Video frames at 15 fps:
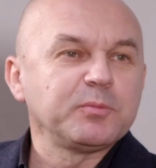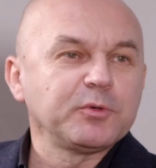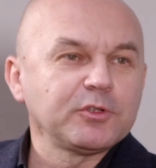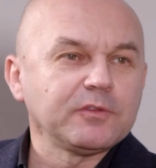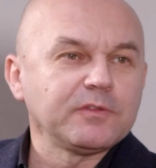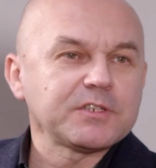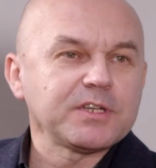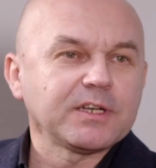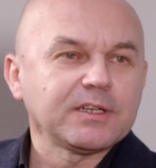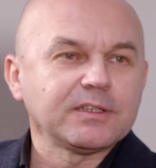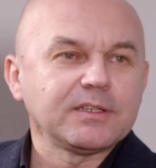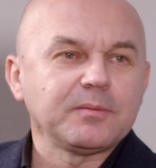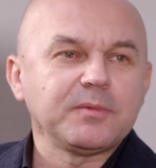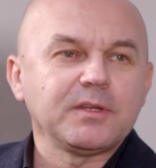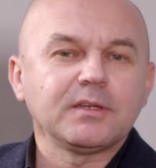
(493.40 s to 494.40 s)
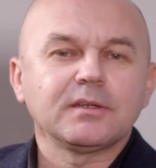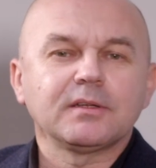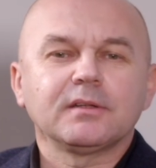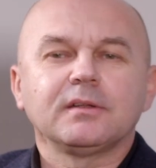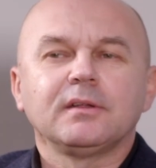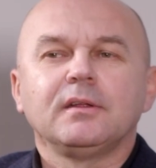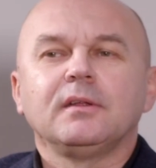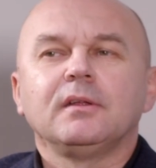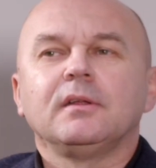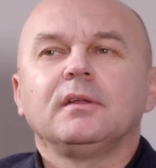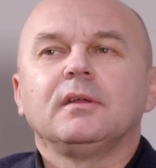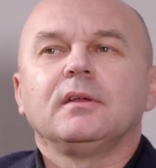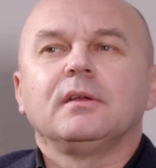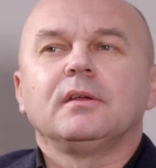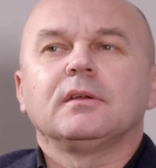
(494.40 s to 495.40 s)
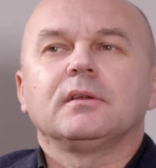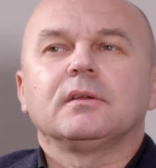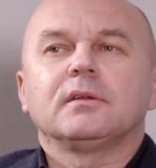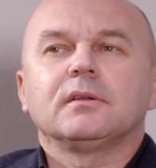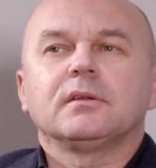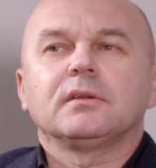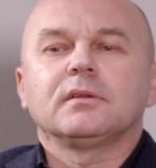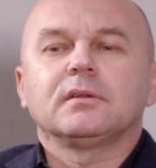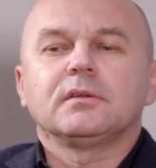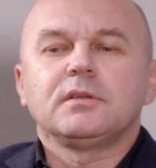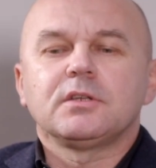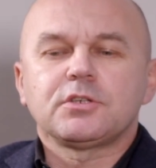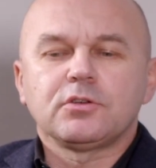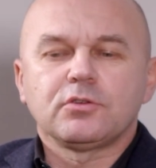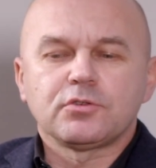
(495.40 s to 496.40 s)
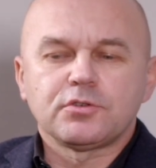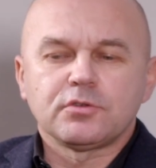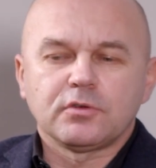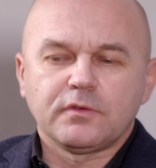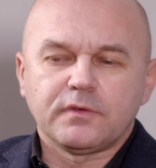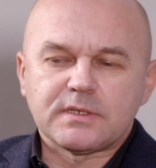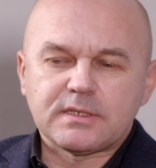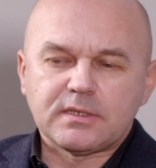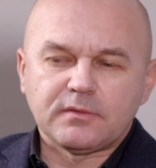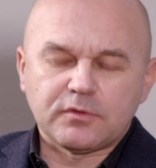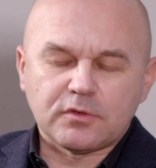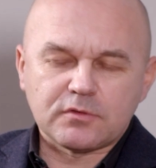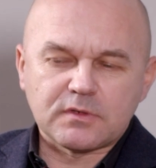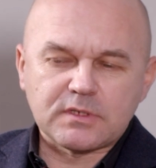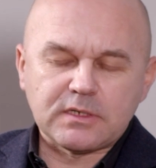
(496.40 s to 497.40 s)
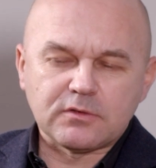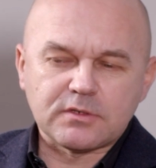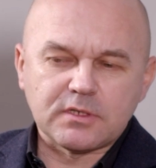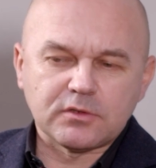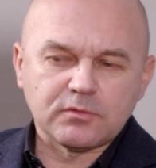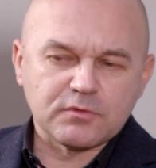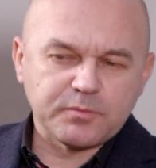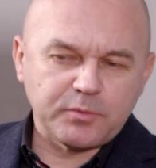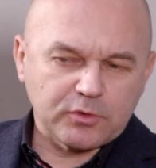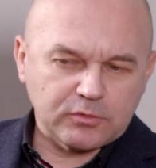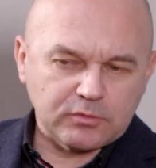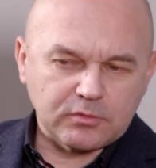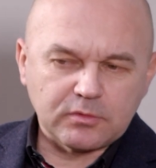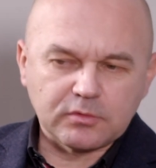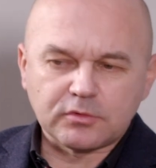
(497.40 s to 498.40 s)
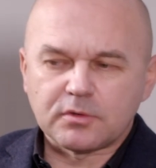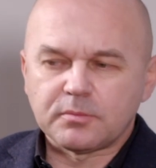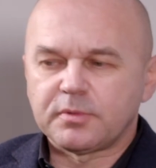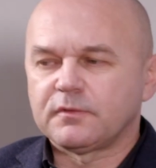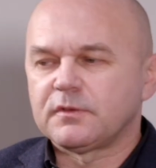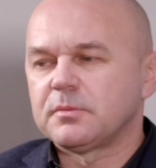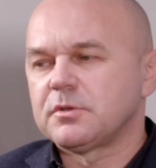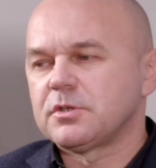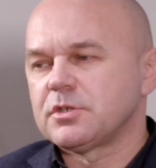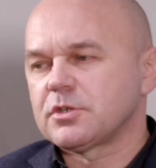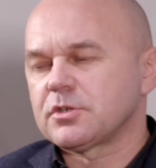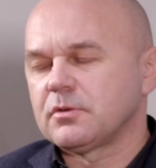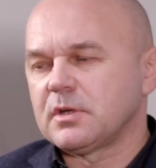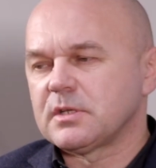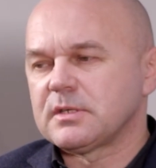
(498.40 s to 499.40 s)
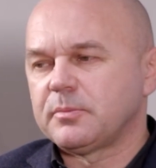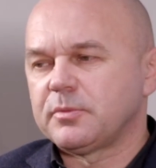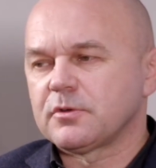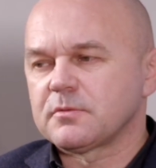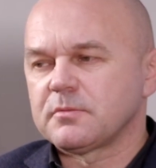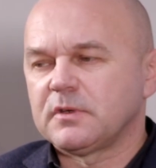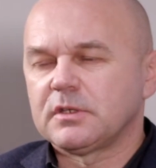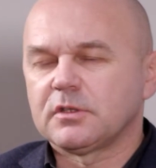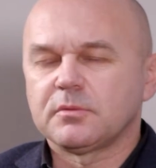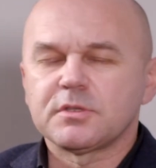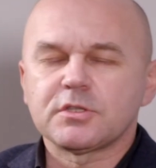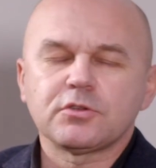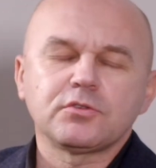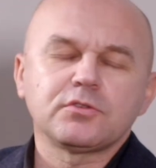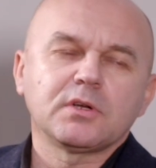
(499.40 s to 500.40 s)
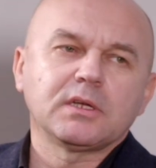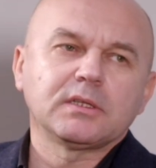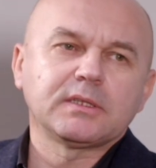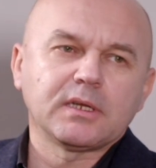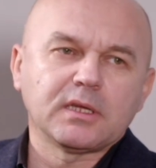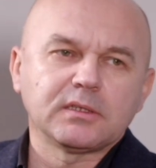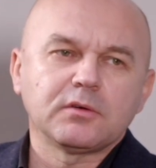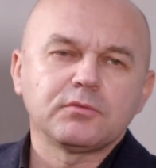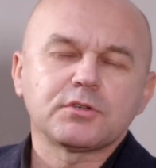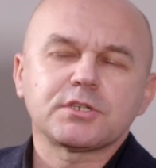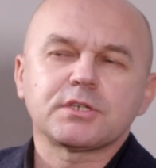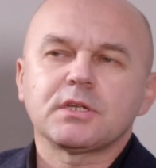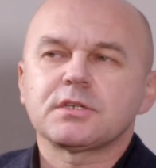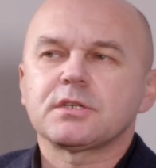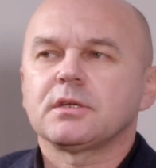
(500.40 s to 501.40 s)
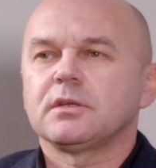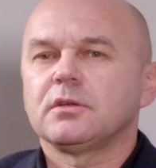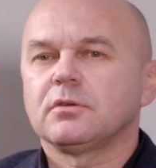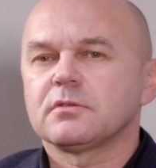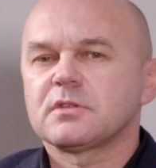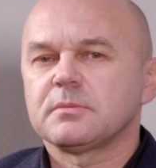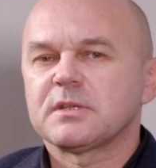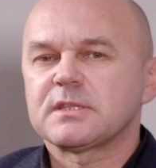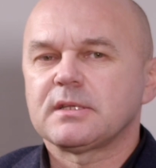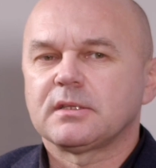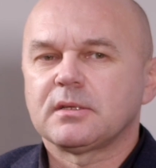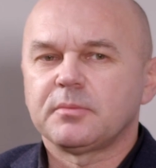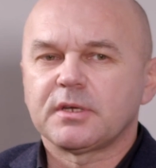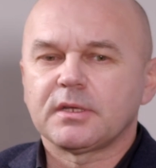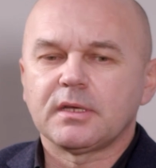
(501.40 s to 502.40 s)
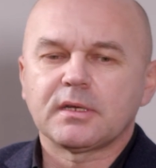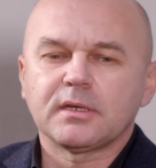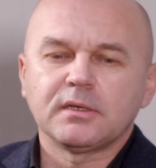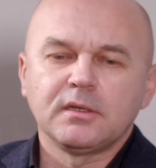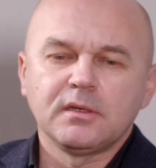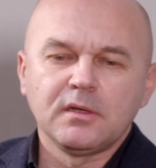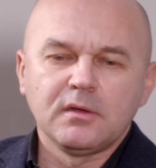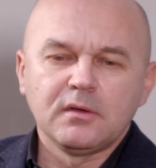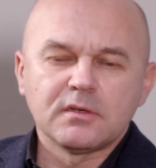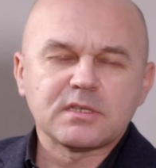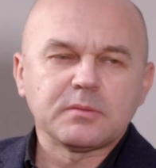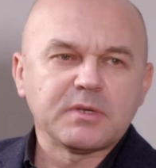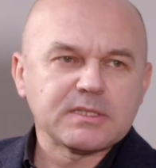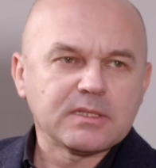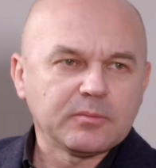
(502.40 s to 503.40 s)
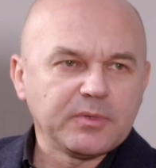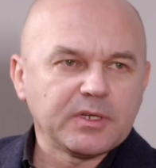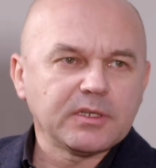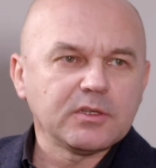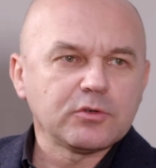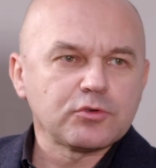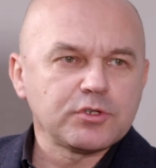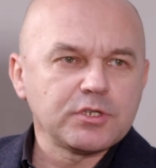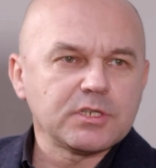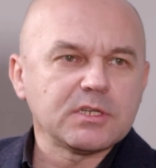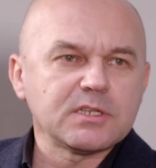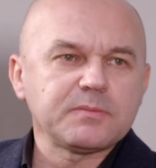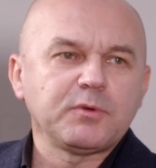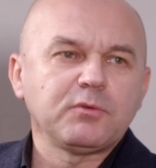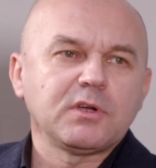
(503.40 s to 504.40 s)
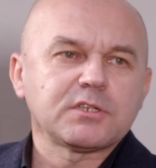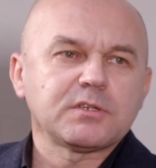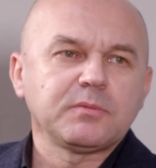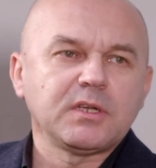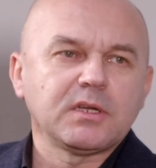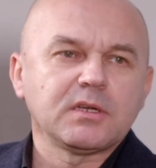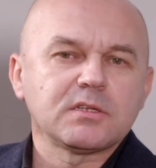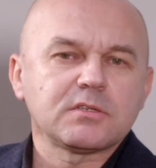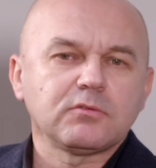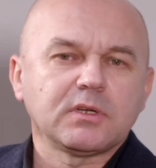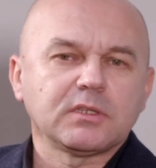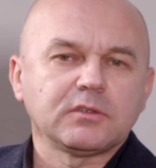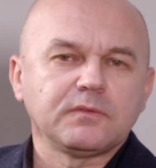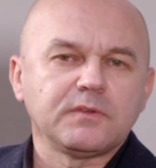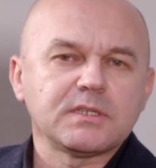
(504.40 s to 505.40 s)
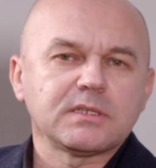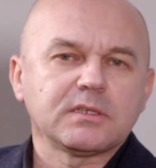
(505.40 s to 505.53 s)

budować Akademię e, jeśli chodzi o kwestię Wrocławskiego Centrum Sportu, o którym pewnie będzie jeszcze okazja porozmawiać. Natomiast jeśli chodzi o mhm. Adriana mhm. Łuszczarza i o Sebastiana Bergiera, Sebastian Bergier już dzisiaj jest piłkarzem GKS-u Katowice,